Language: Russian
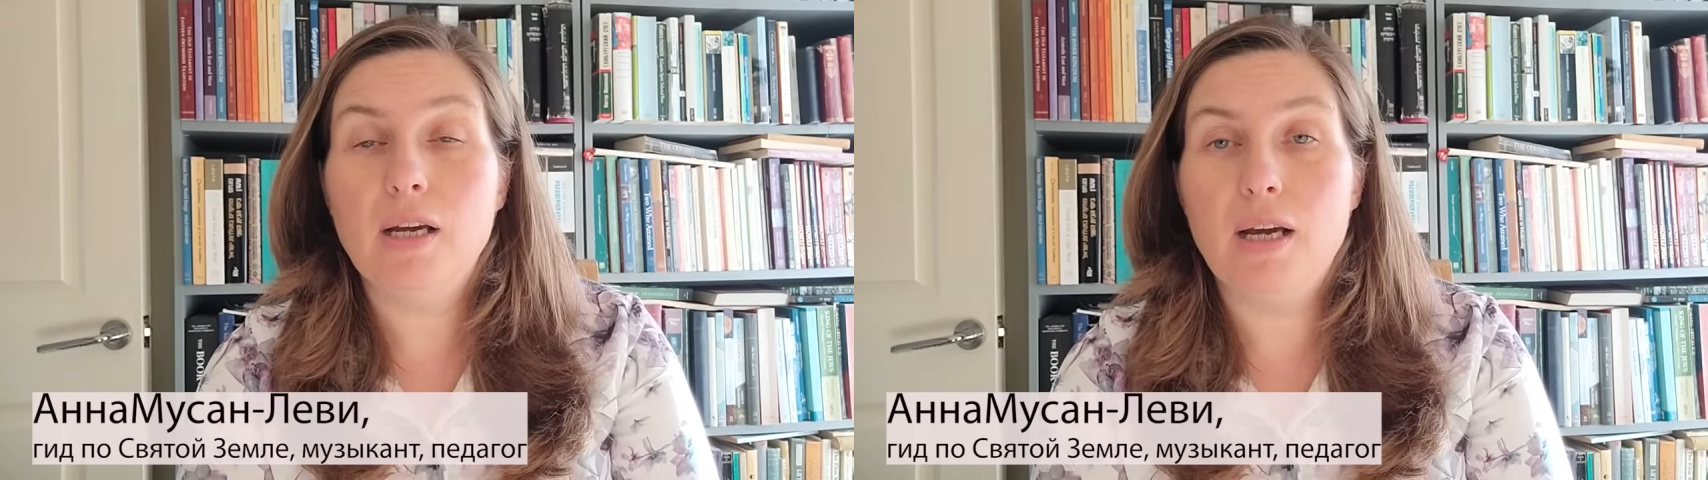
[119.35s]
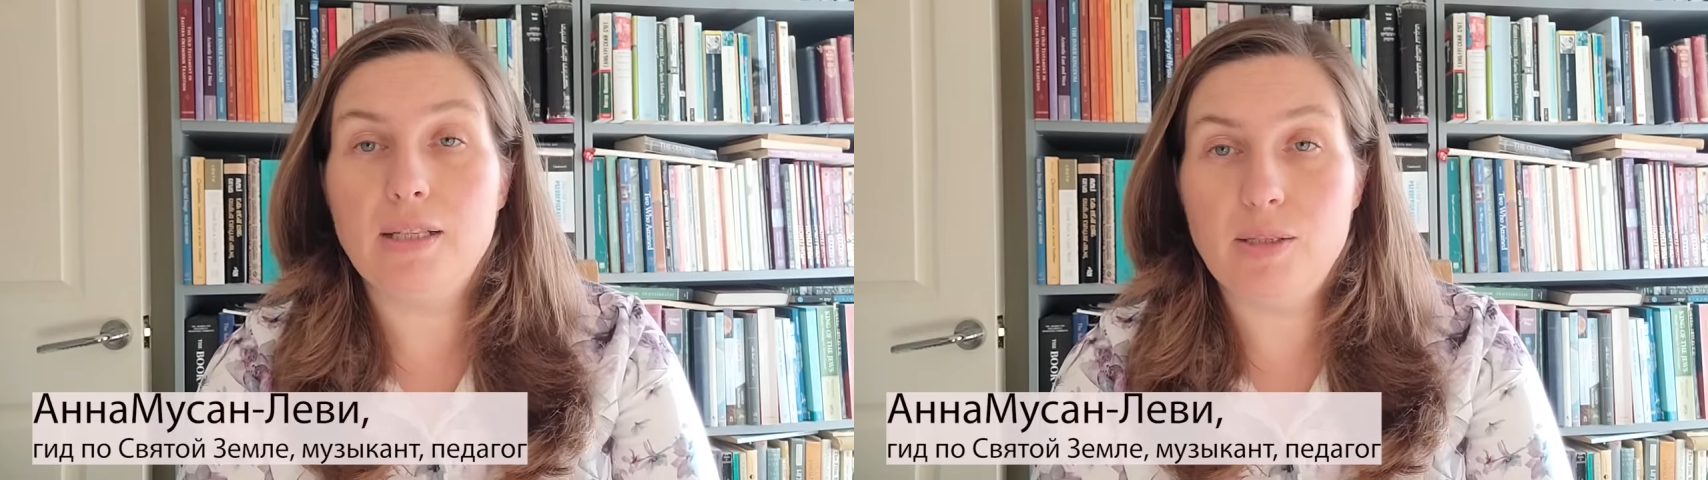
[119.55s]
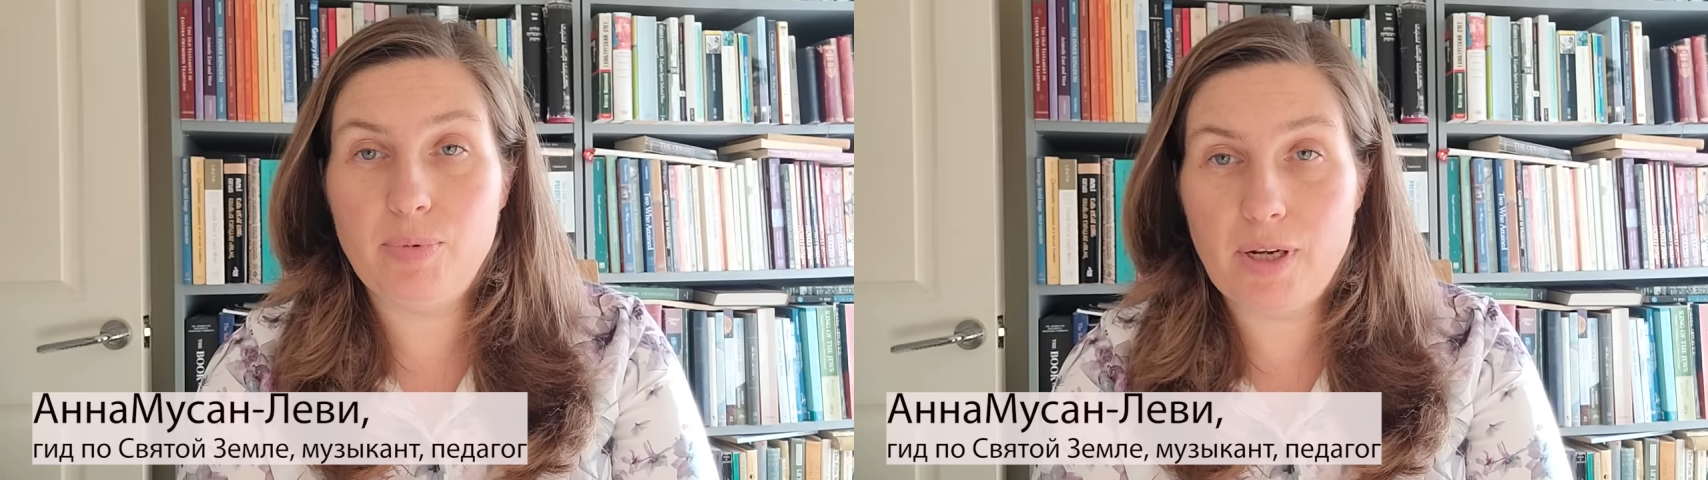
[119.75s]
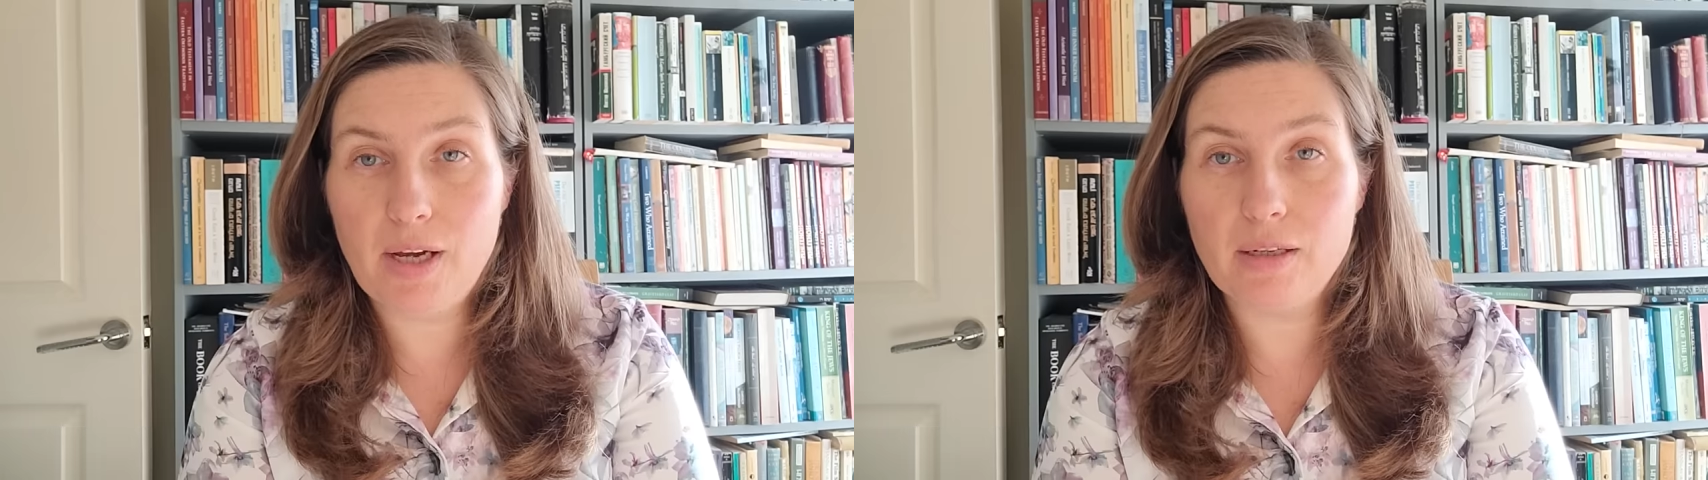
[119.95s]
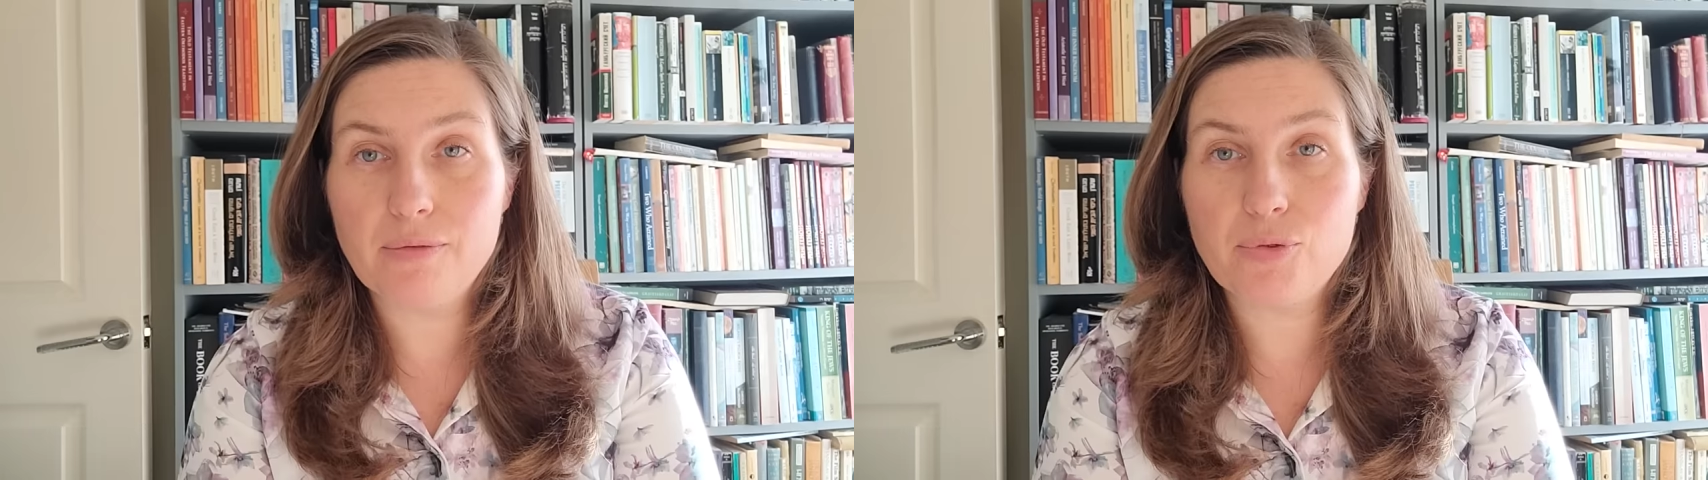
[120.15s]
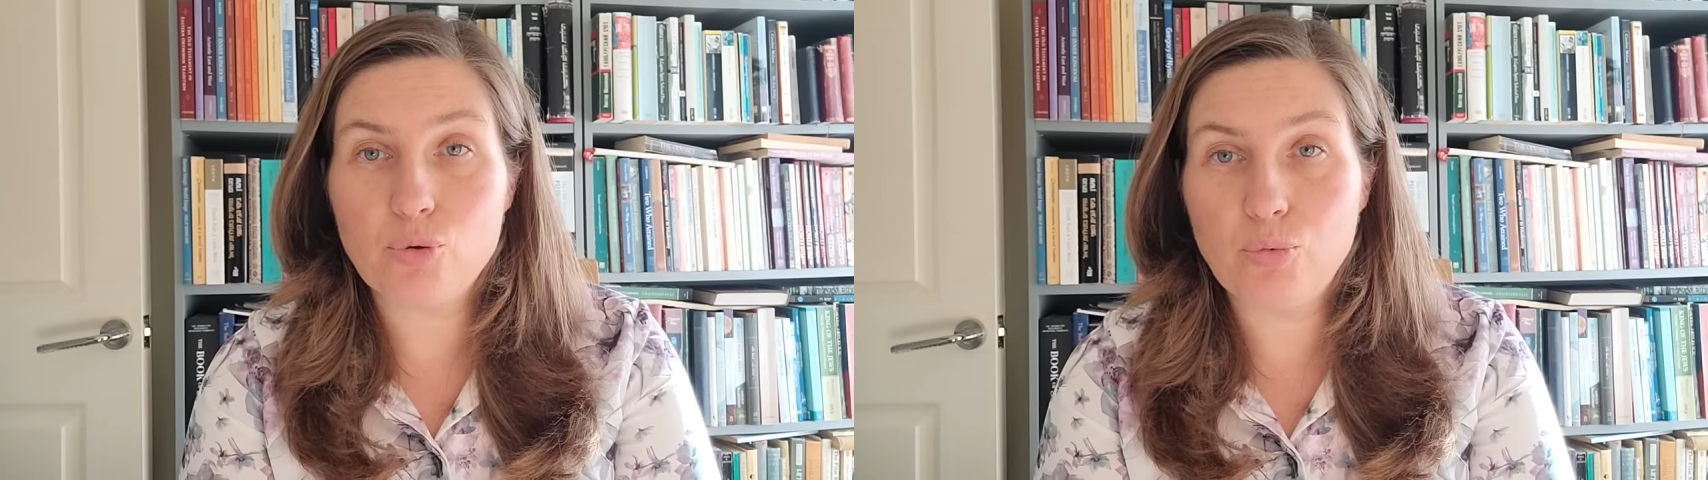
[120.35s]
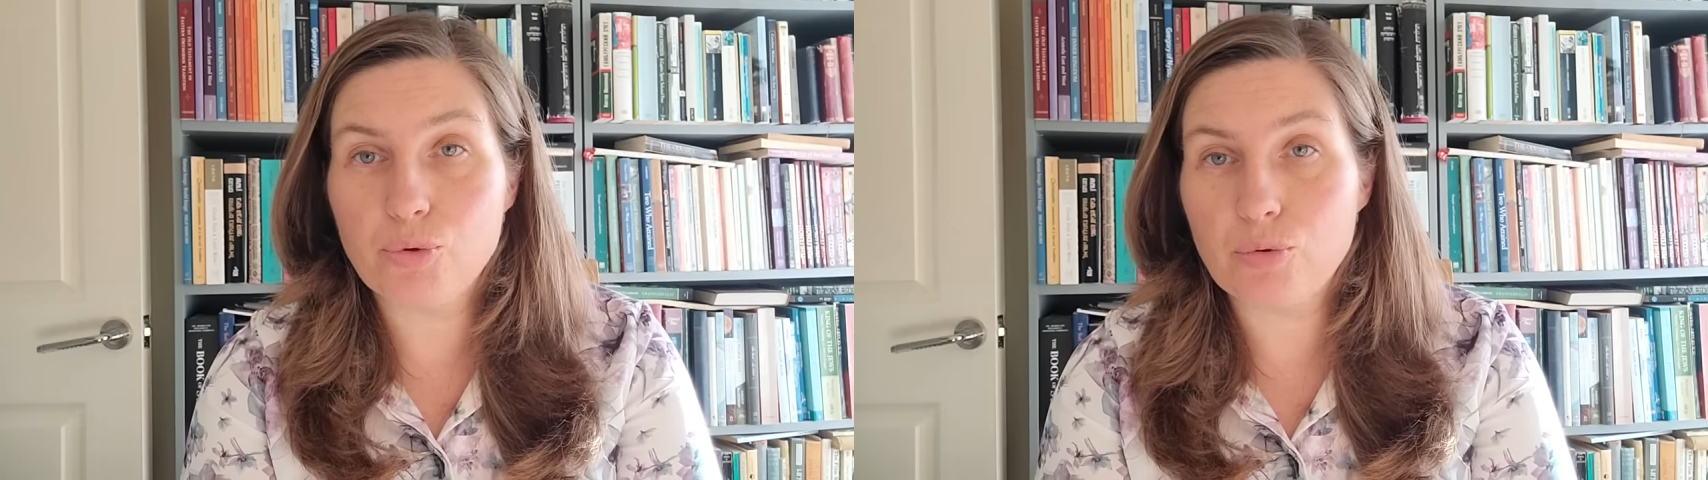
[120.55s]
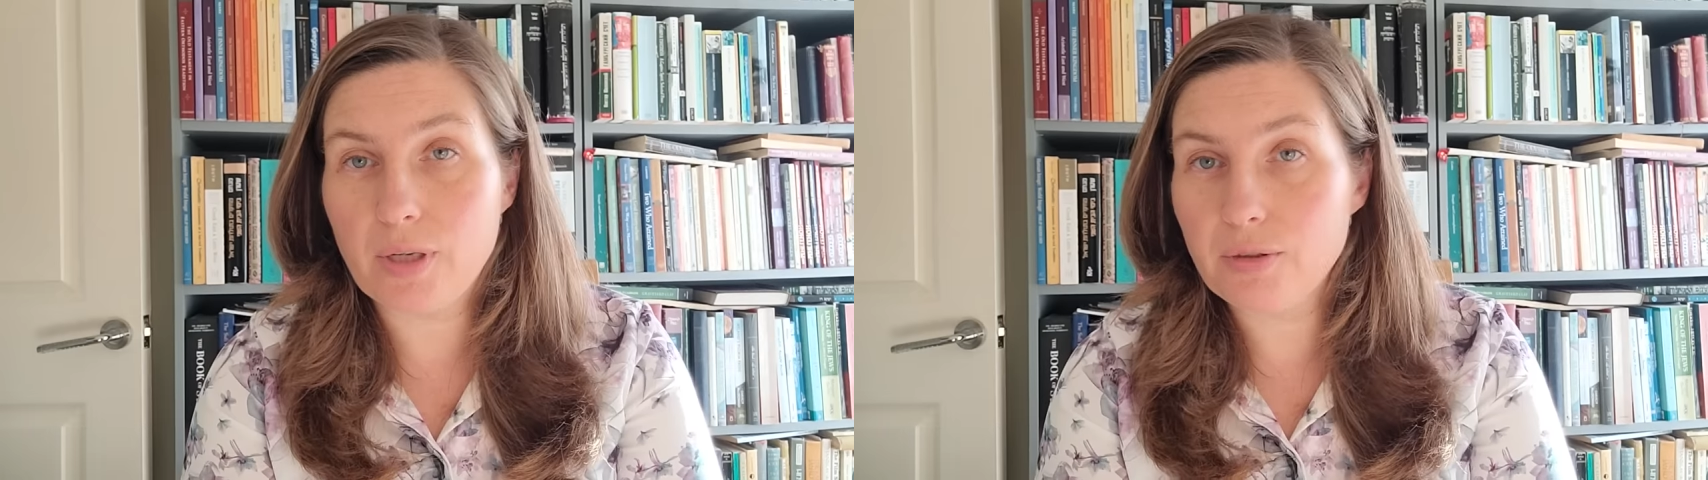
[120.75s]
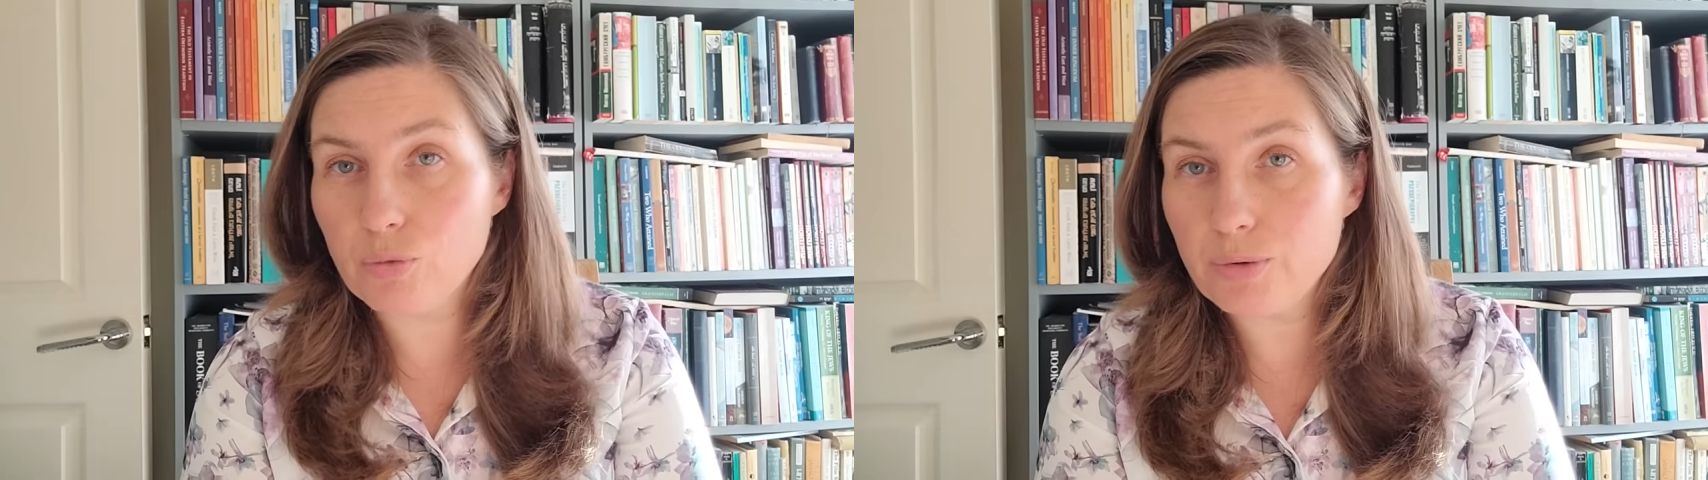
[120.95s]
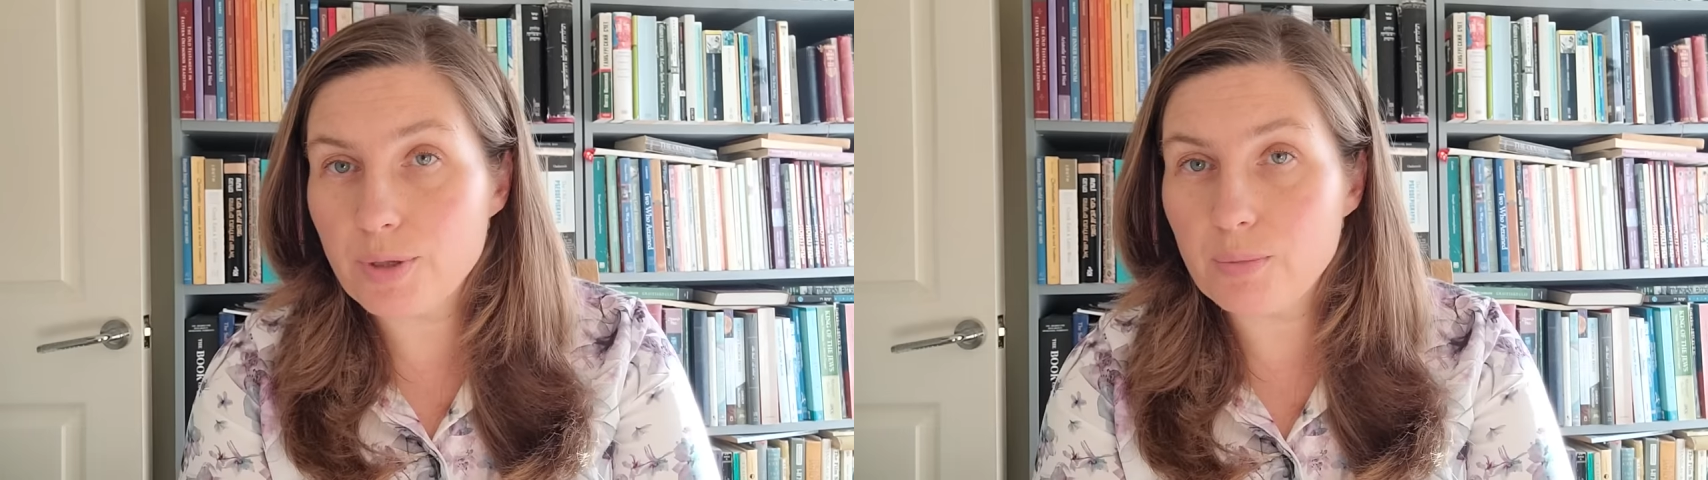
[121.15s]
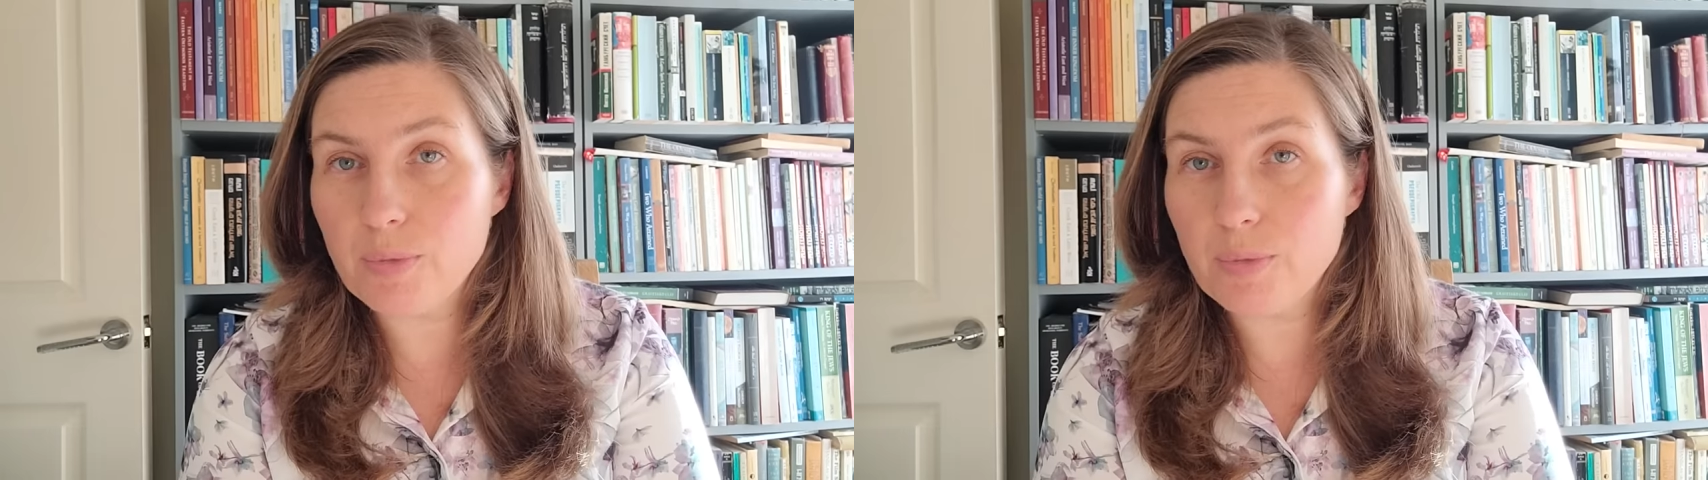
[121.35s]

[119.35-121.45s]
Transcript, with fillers: октября в субботу рано утром